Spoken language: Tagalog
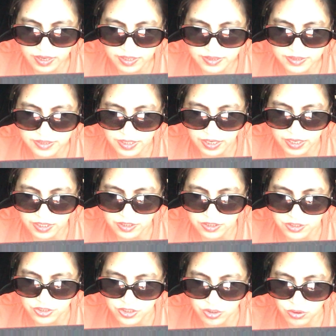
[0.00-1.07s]
Said
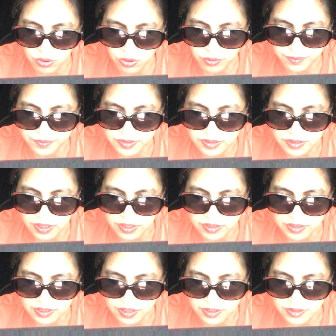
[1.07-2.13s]
she hopes not
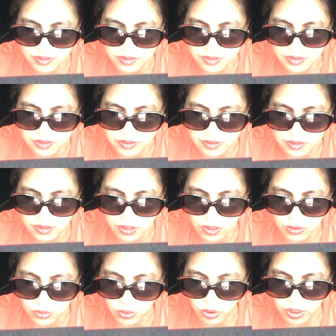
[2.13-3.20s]
just
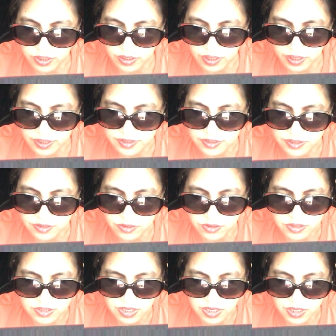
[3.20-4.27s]
to enhance her
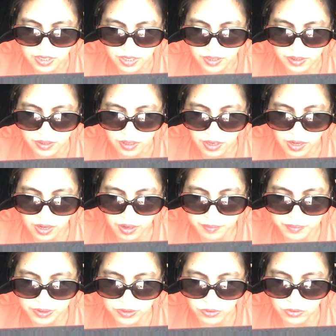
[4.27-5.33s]
singing
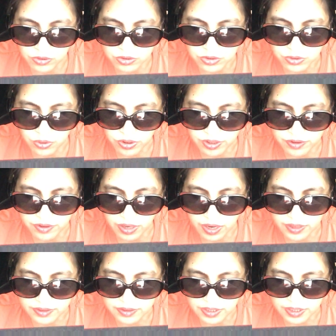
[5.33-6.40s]
but also her
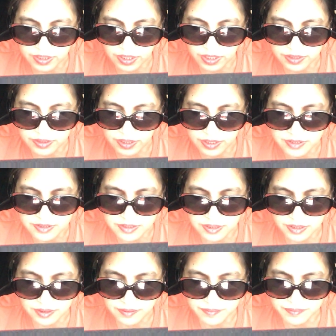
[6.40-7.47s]
acting and dancing.